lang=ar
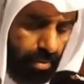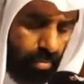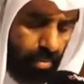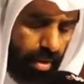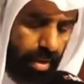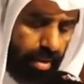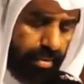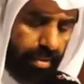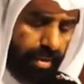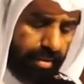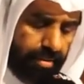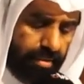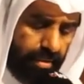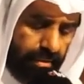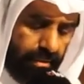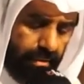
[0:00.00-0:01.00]
وهذا
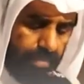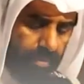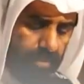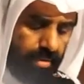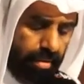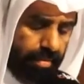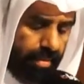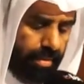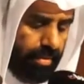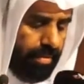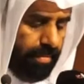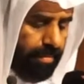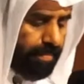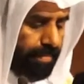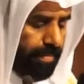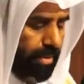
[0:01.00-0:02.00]
يقتضي بالطبع
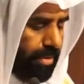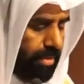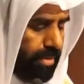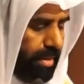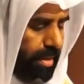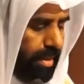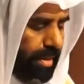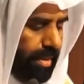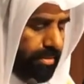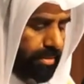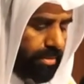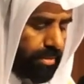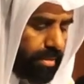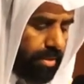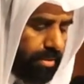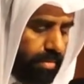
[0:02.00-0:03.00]
إجراءات
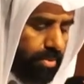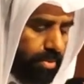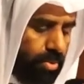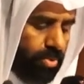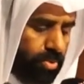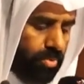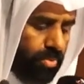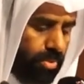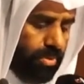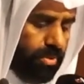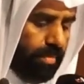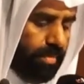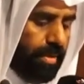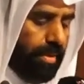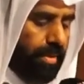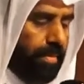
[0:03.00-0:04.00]
تضمن حصول
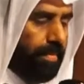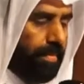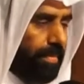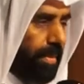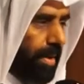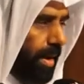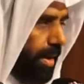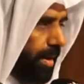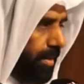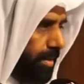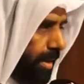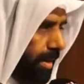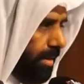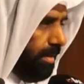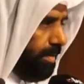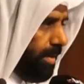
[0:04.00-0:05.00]
الجميع على
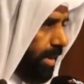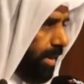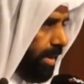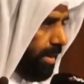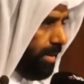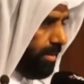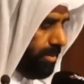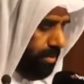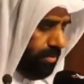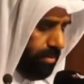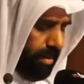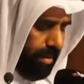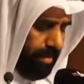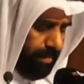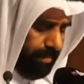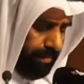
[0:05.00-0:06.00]
تعليم عالي الجودة